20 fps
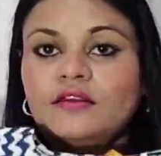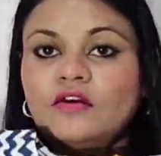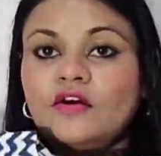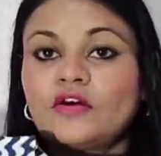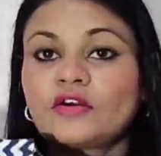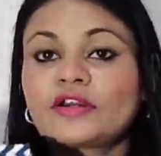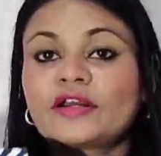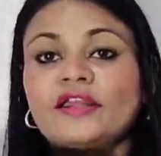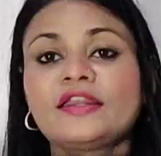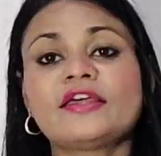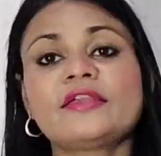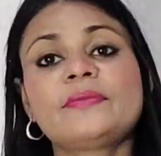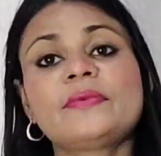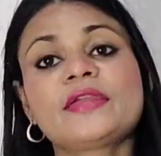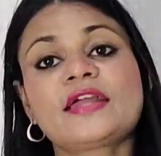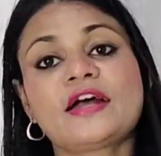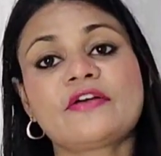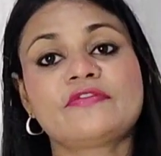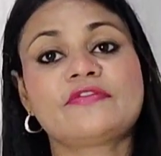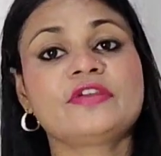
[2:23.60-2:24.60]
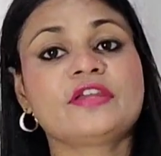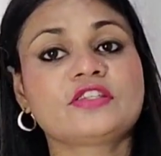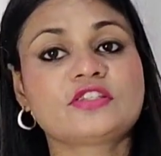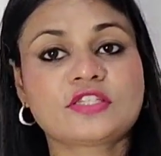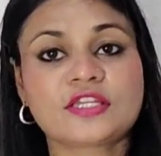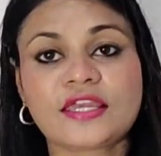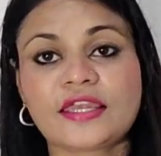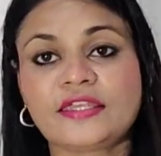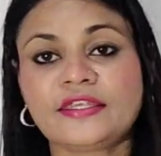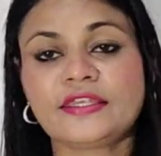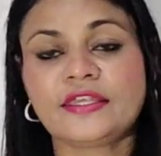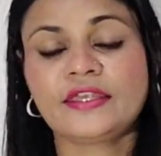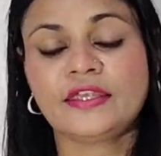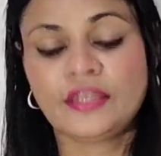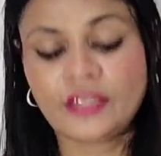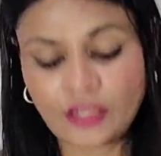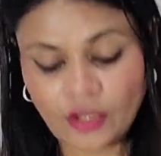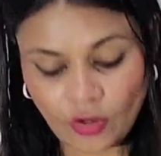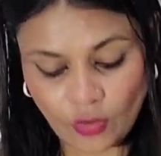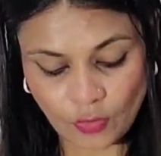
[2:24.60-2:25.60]
और कलर भी काफ़ी अच्छा है ये
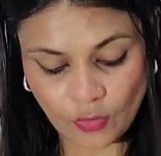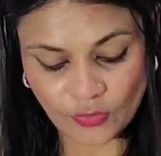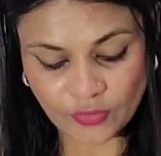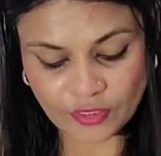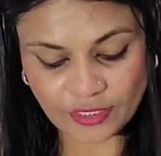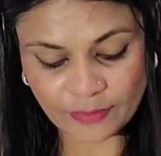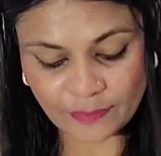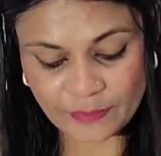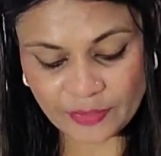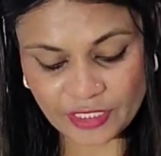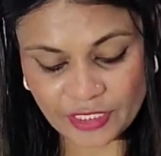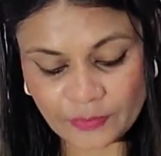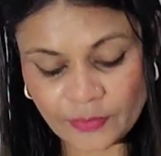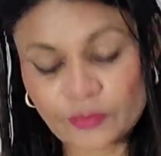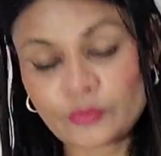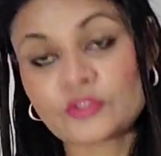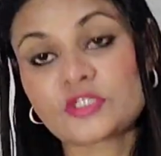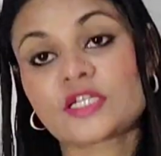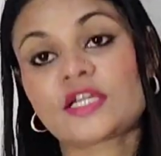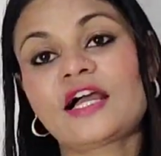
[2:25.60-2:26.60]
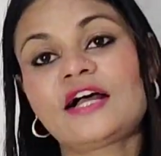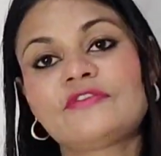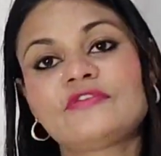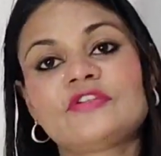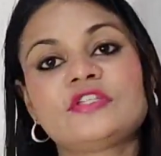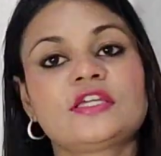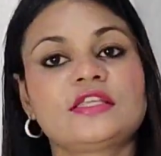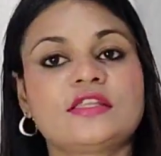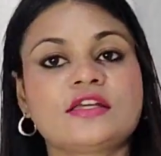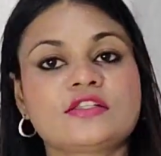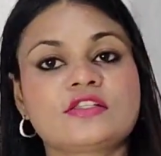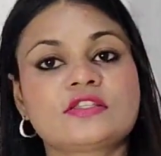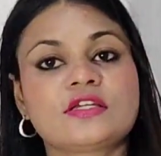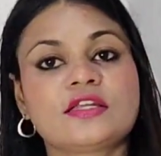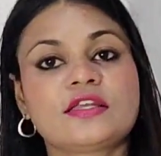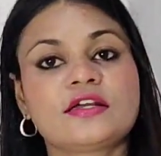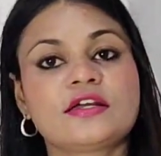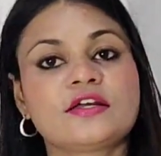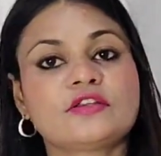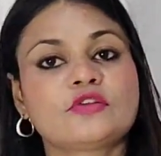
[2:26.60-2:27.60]
और इसका प्रिंट भी मुझे काफ़ी ज़्यादा
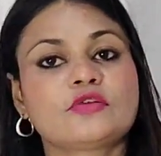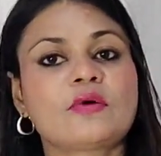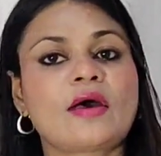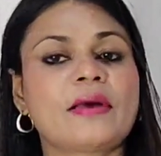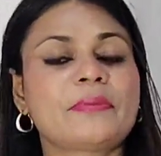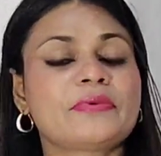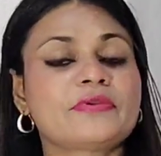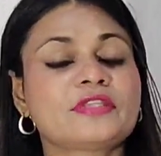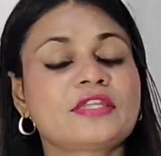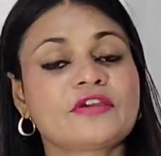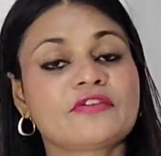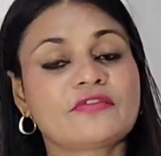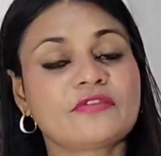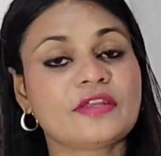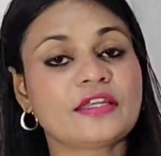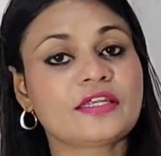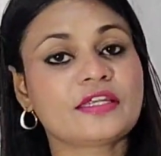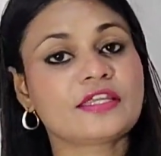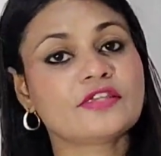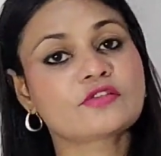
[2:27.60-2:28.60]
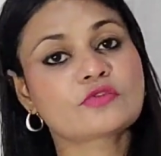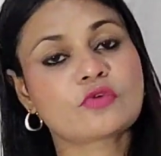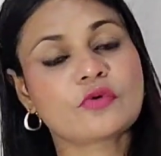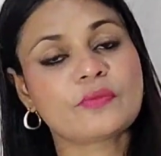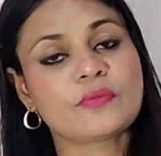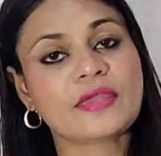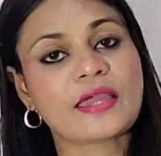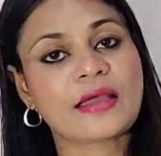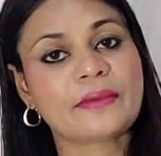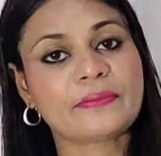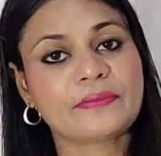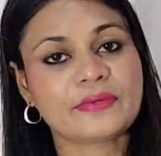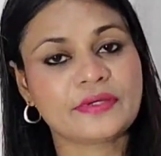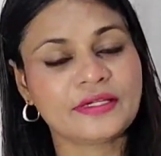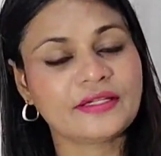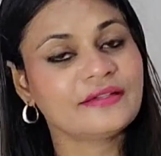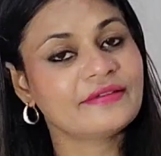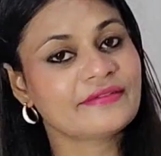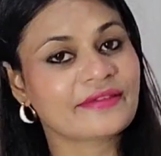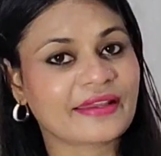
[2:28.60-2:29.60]
अच्छा लगा तो आप डेफिनेटली इसको भी आप
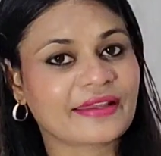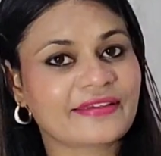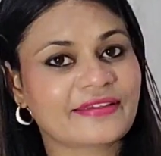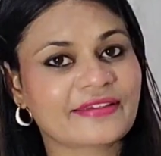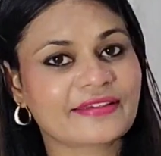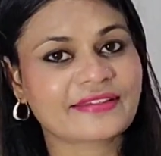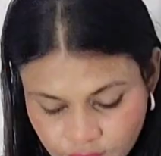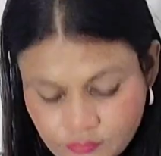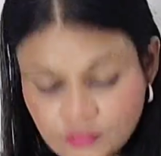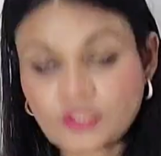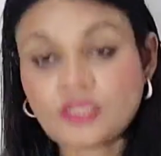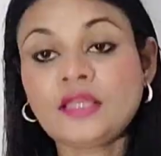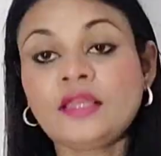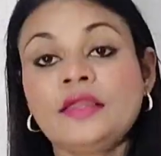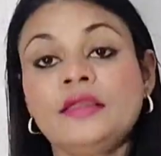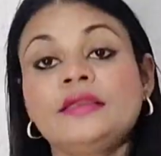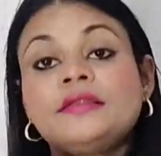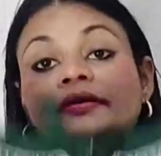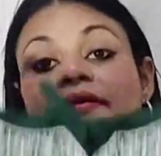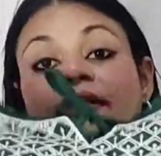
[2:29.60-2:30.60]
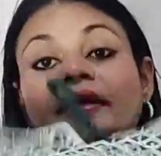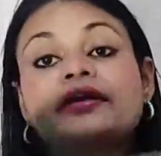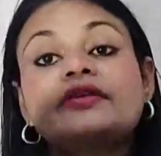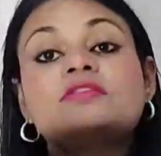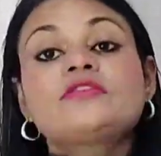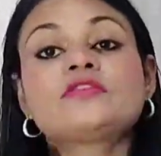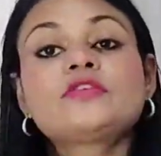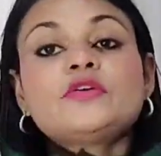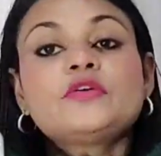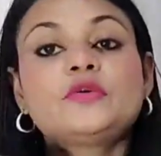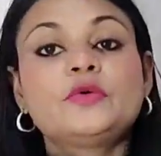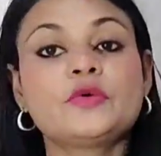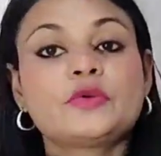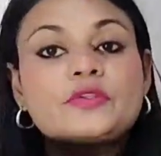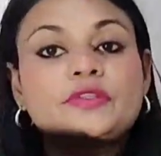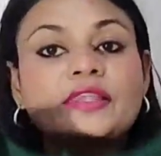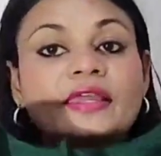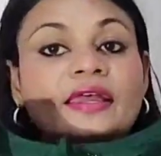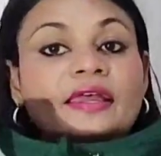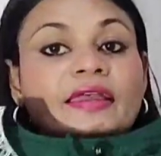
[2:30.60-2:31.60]
ट्राई कर सकते नेक्स्ट
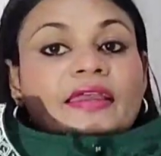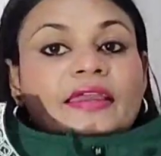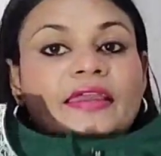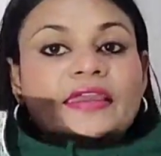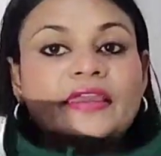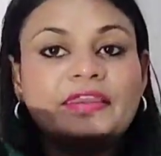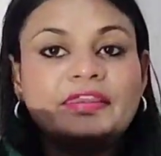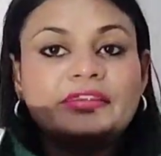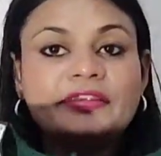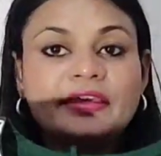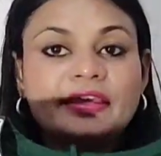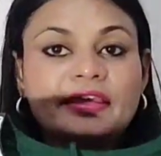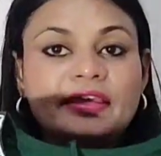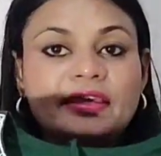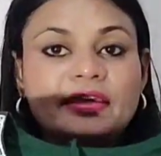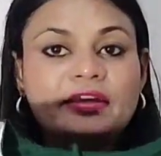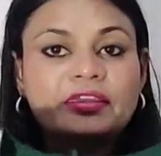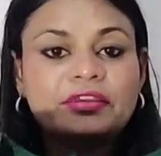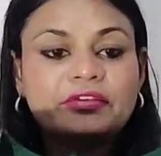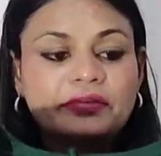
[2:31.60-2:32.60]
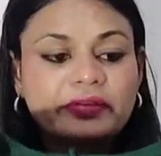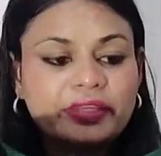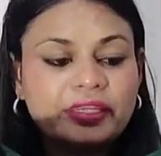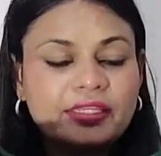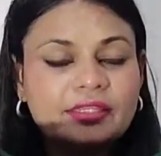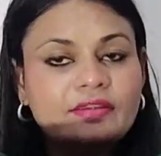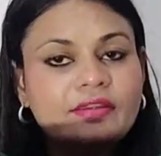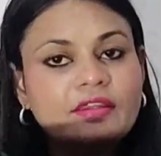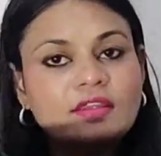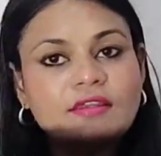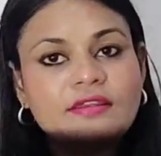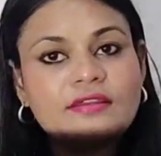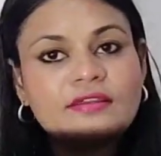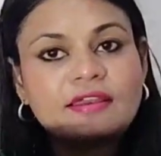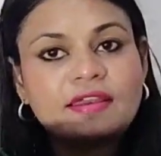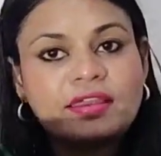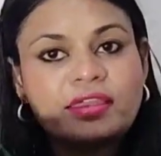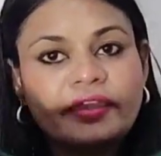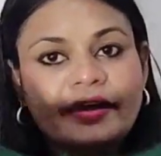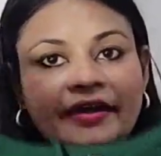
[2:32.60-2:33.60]
कुर्ता है ये ग्रीन कलर
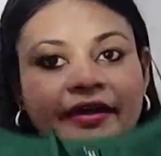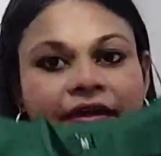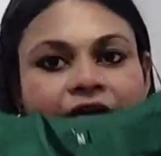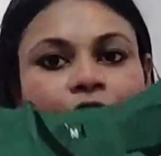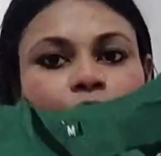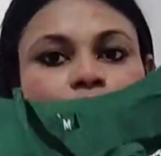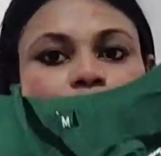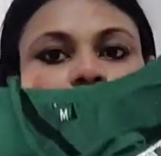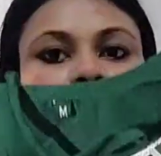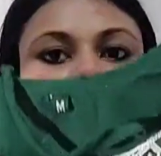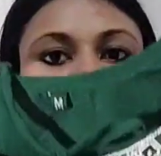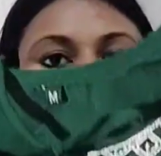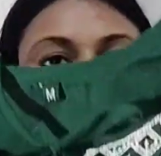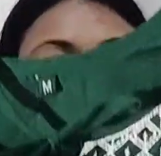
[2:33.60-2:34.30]
का है और